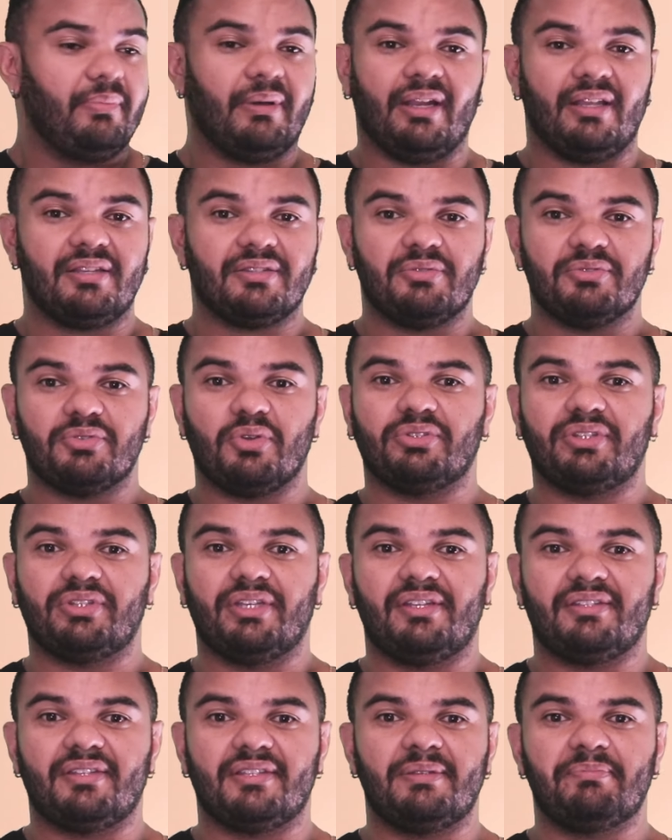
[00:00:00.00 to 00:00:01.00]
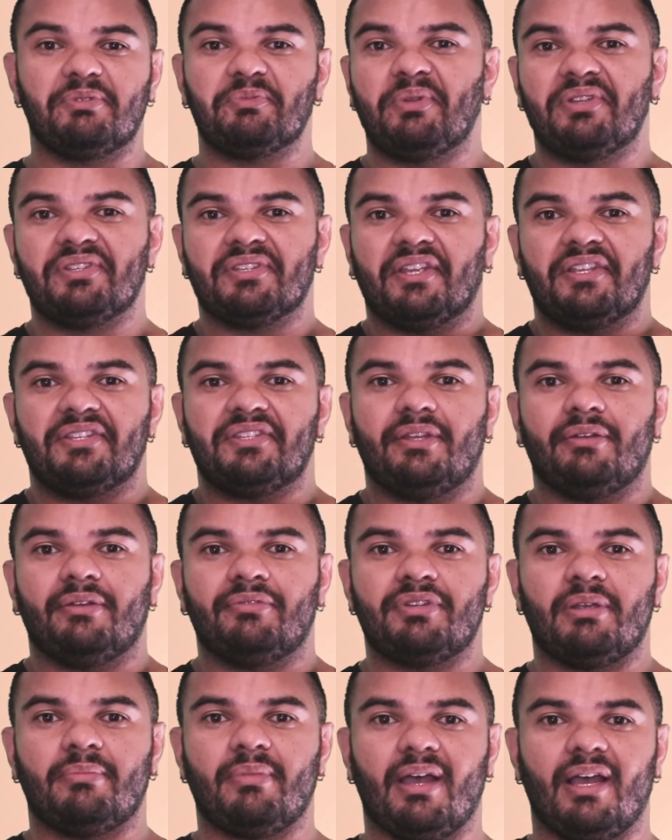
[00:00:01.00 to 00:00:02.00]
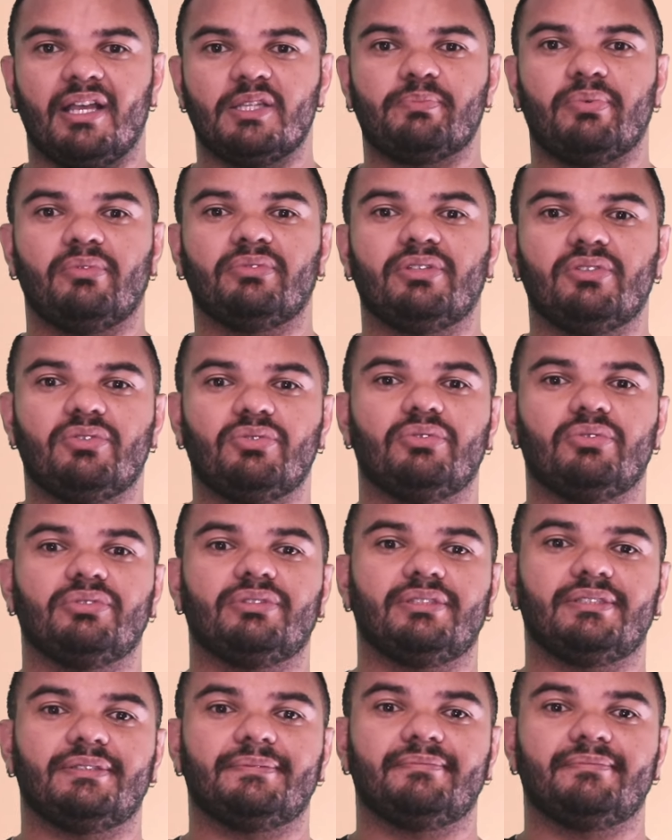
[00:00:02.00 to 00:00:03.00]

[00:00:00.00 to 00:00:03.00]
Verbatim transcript: Parece que os roteiristas simplesmente esqueceram de amarrar as pontas soltas.